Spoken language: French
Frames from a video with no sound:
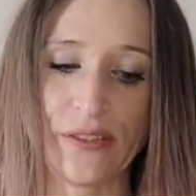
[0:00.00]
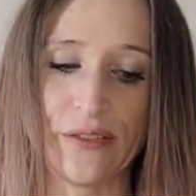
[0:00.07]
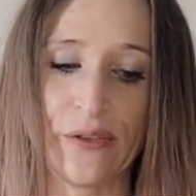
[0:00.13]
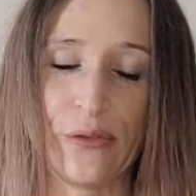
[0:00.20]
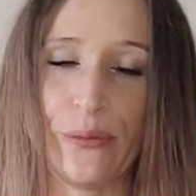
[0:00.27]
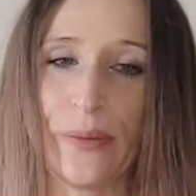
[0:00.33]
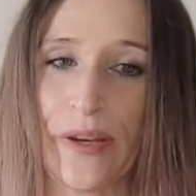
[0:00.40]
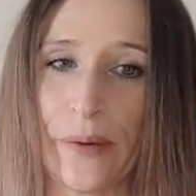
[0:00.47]

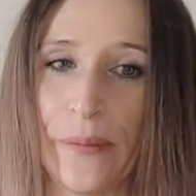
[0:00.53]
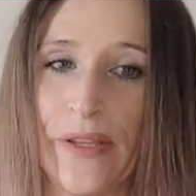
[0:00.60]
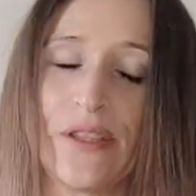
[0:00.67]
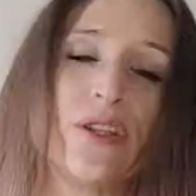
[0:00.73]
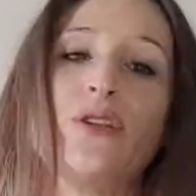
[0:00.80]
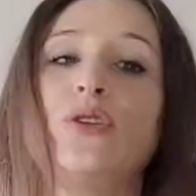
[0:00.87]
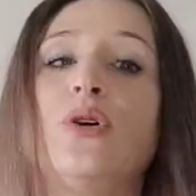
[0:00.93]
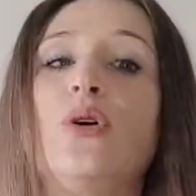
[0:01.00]
va vous
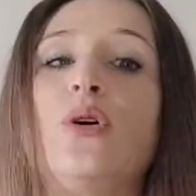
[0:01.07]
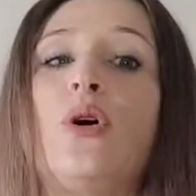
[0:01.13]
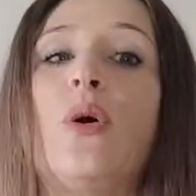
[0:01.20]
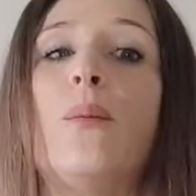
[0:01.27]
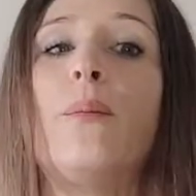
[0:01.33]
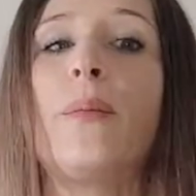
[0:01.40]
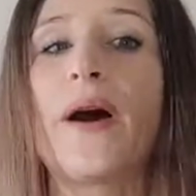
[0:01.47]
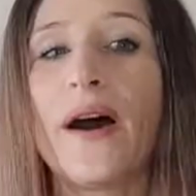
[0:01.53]
permettre de
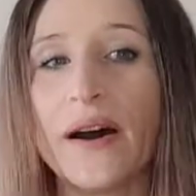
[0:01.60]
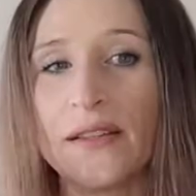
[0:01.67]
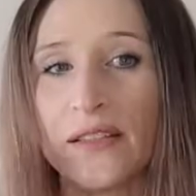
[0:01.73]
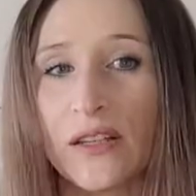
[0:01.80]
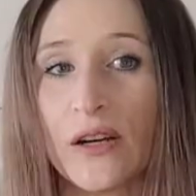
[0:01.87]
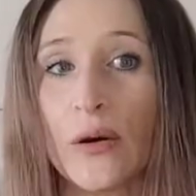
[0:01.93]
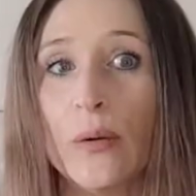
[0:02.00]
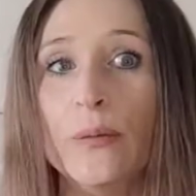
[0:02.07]

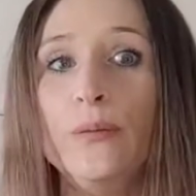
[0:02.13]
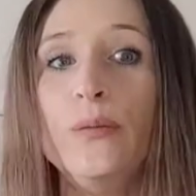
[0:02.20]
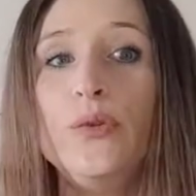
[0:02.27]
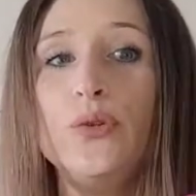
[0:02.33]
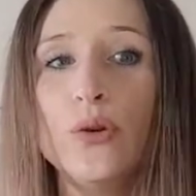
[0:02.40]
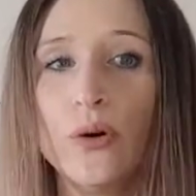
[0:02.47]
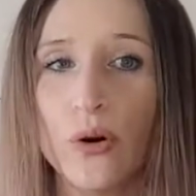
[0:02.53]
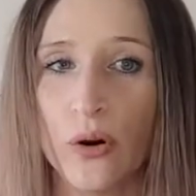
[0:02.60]
comprendre
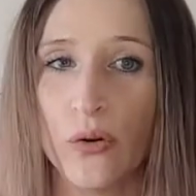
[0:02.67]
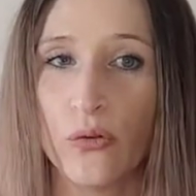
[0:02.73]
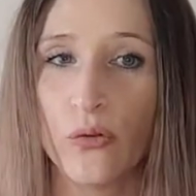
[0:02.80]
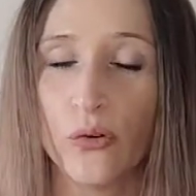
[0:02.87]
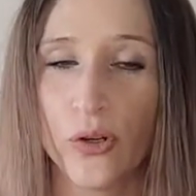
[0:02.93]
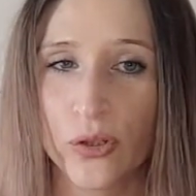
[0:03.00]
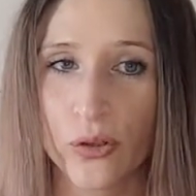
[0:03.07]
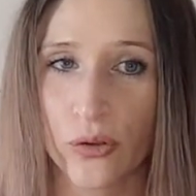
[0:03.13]
mieux
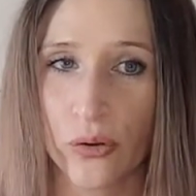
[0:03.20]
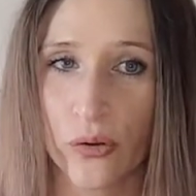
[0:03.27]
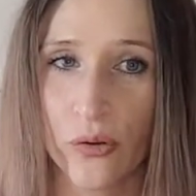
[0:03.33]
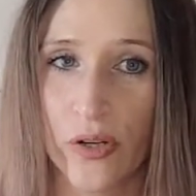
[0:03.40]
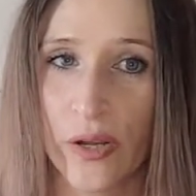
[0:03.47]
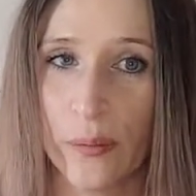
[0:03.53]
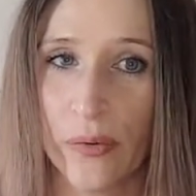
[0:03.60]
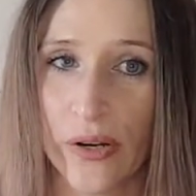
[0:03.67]
votre
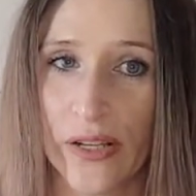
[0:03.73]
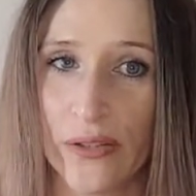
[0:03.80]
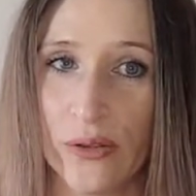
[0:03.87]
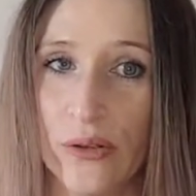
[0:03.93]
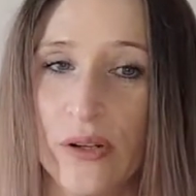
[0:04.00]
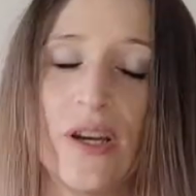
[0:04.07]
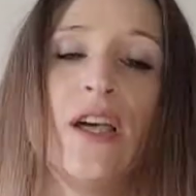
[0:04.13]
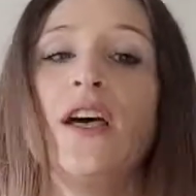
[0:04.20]

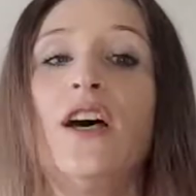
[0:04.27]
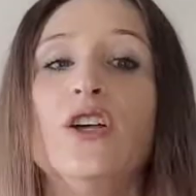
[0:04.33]
collaborateur,